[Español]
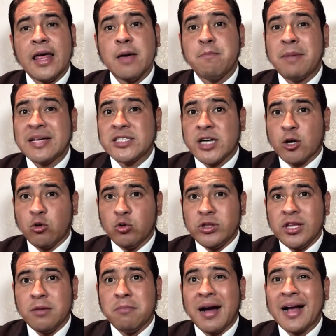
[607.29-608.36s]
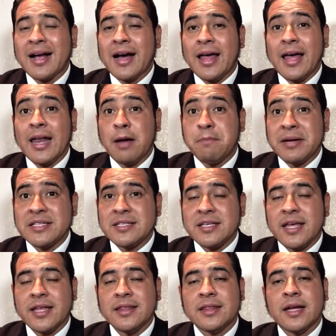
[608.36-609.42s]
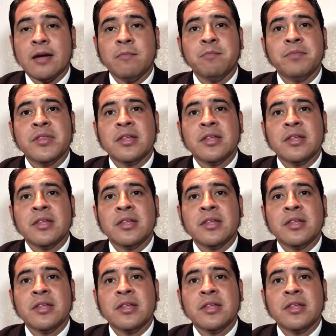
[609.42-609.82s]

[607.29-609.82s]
de Pachacutic, bancada de la presidenta,